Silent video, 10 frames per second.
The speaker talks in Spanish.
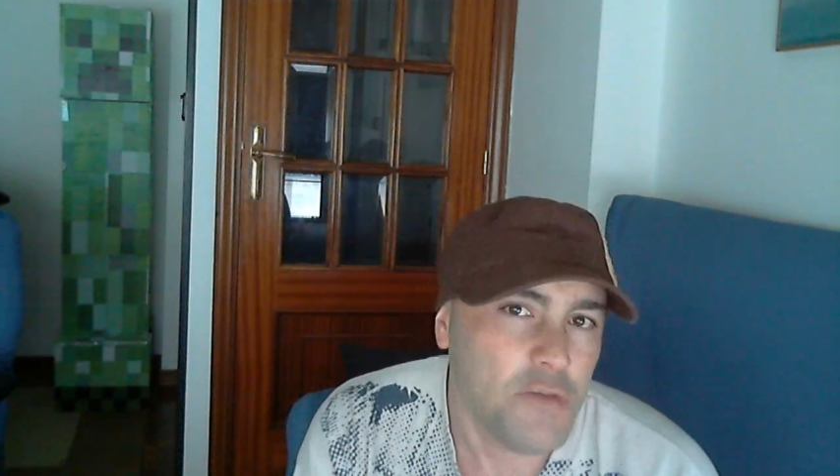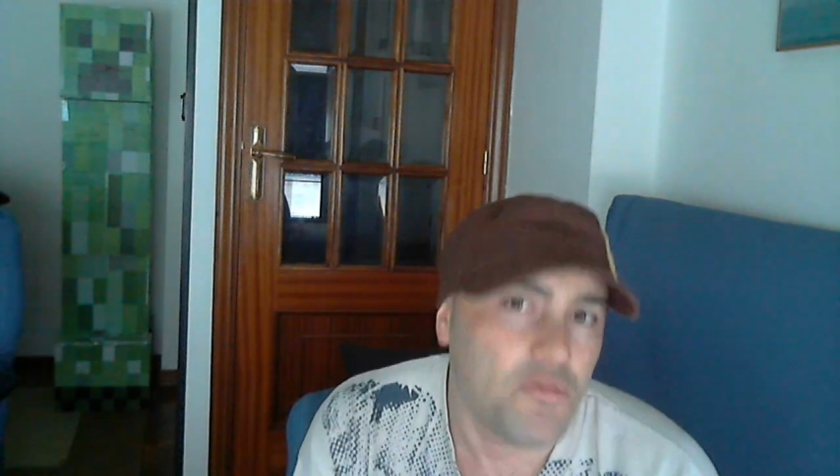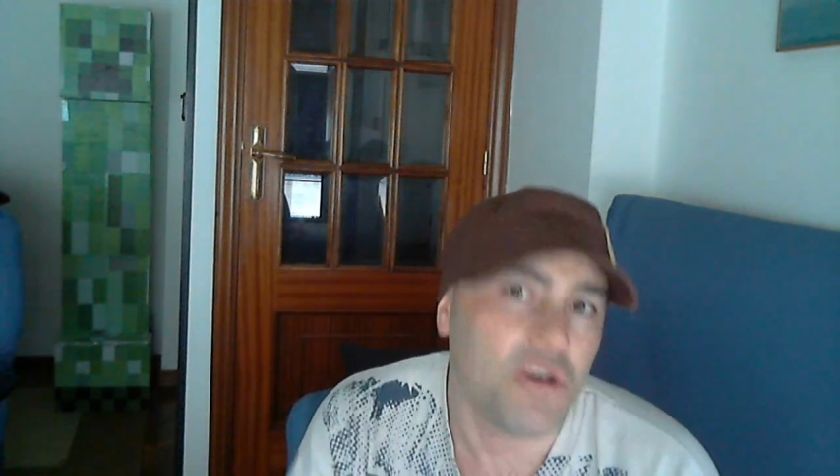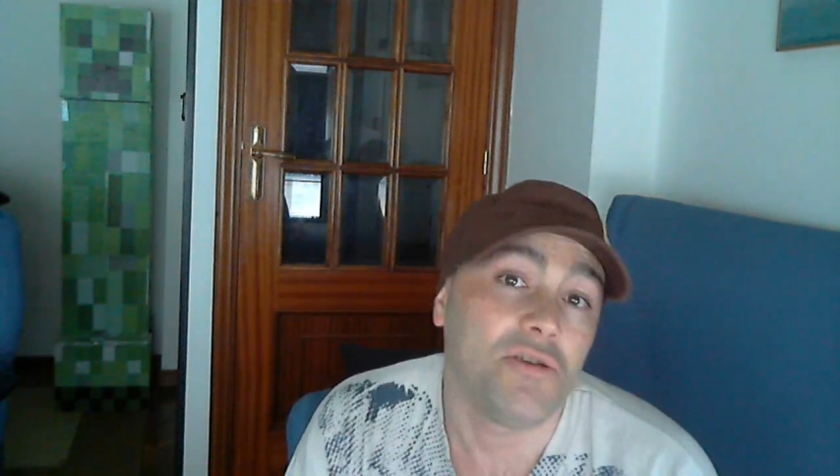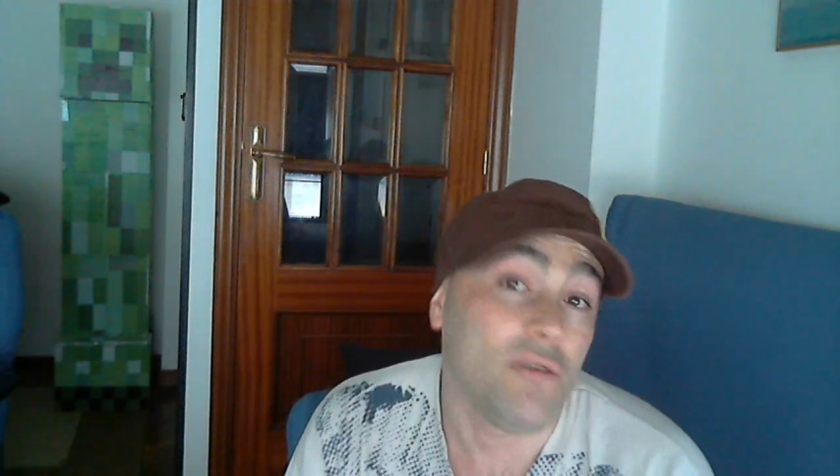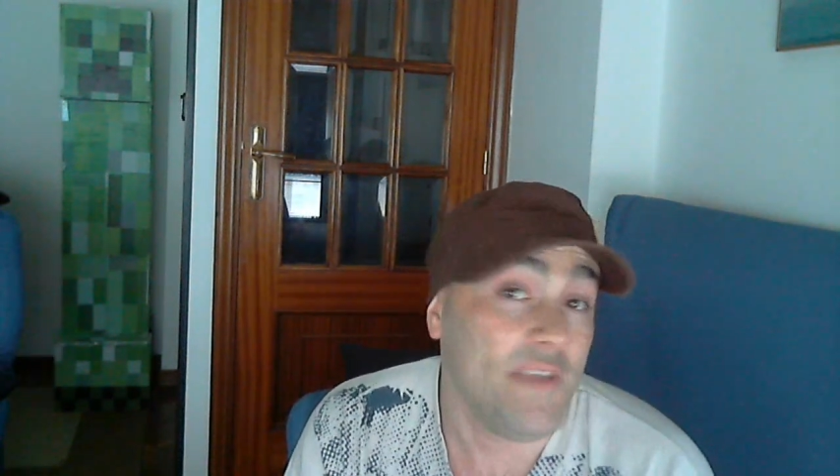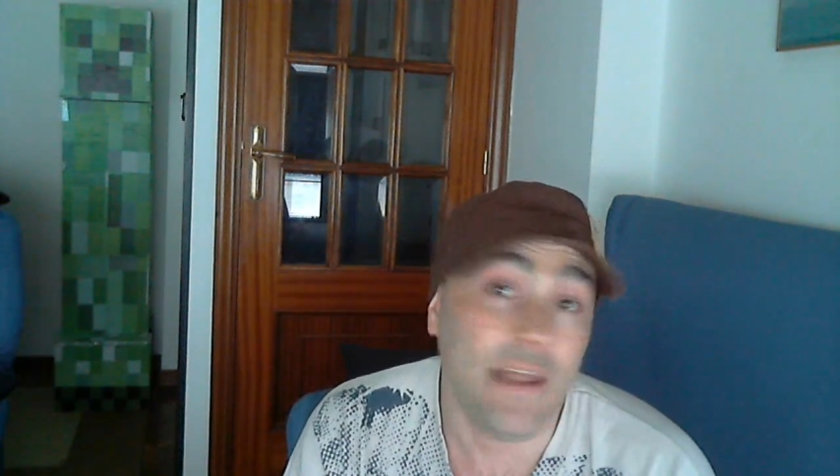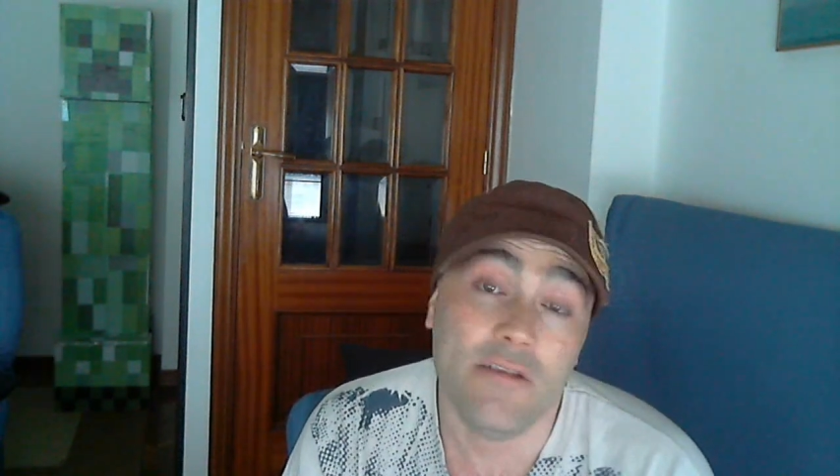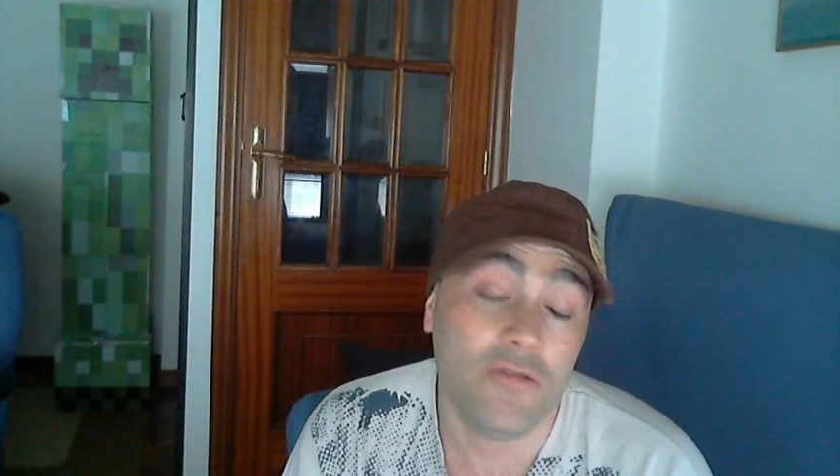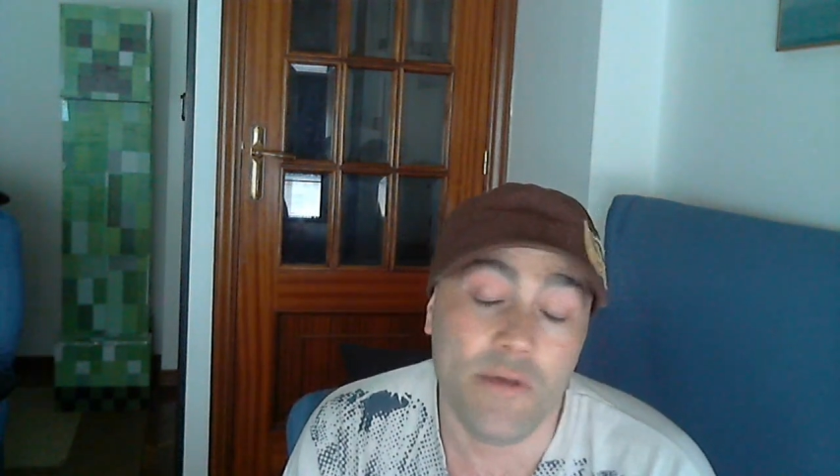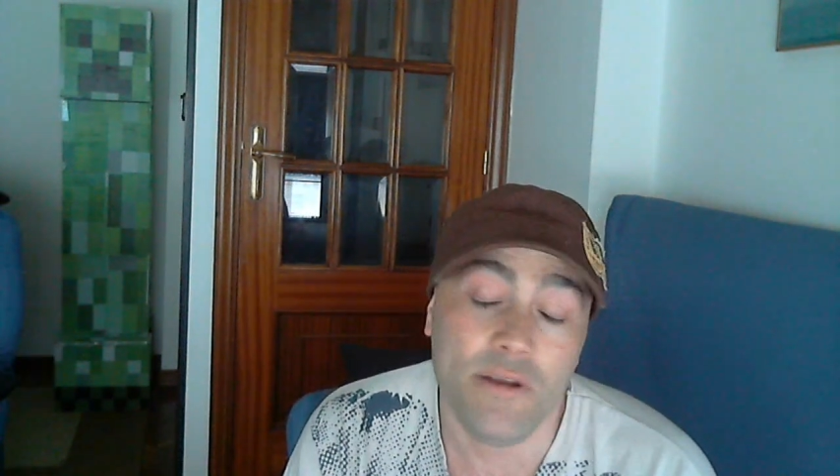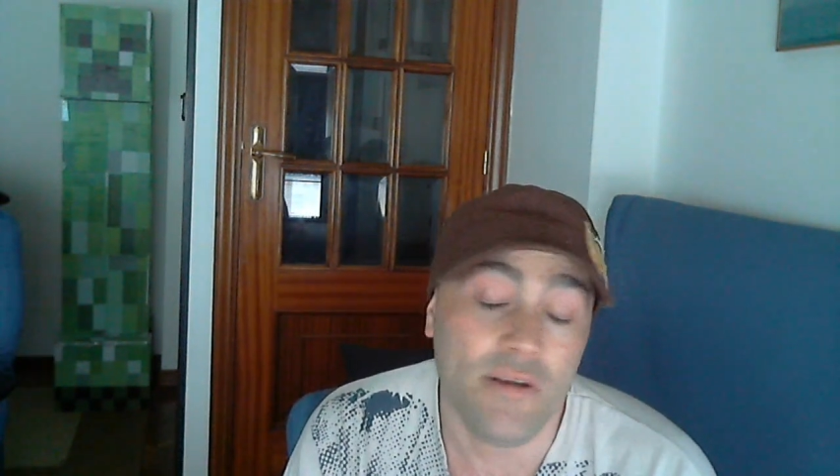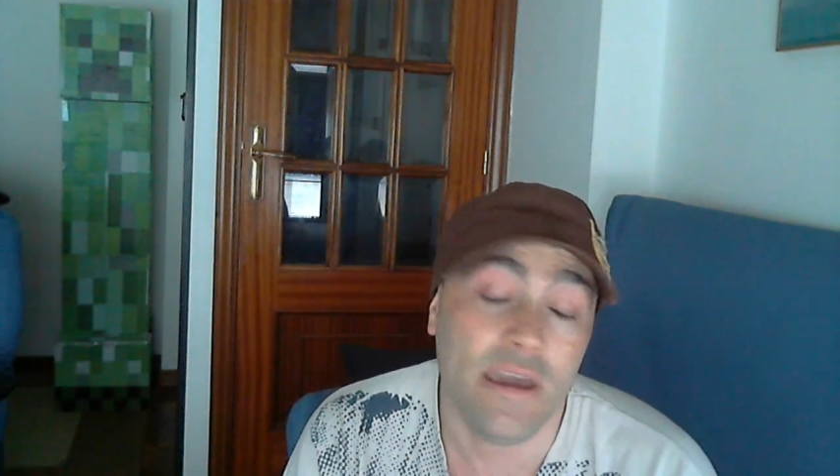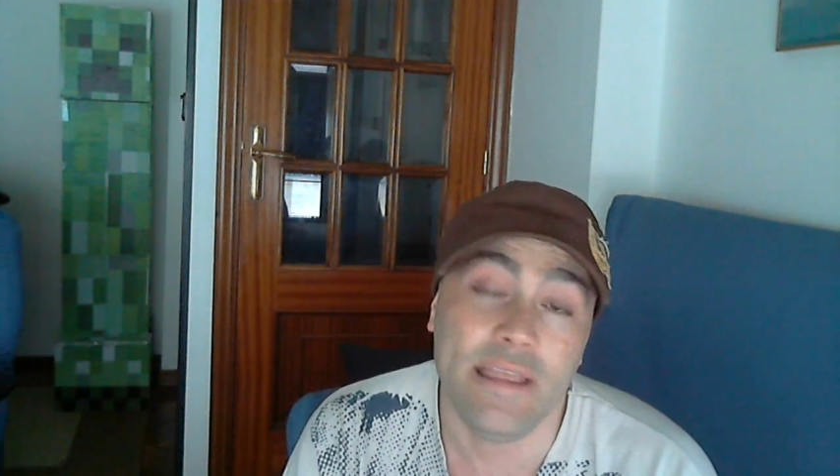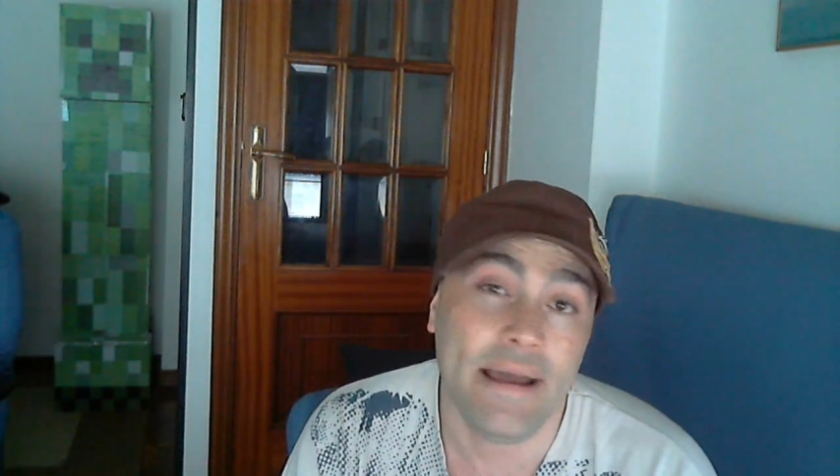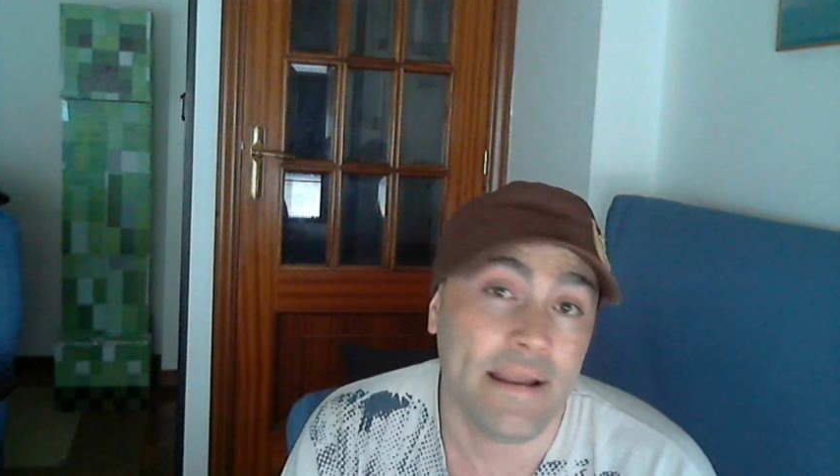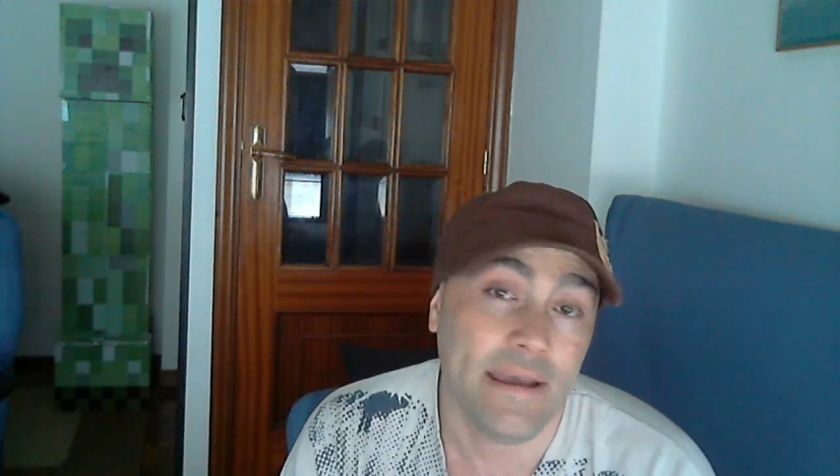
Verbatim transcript: Por eso al final lo tuvieron que quitar,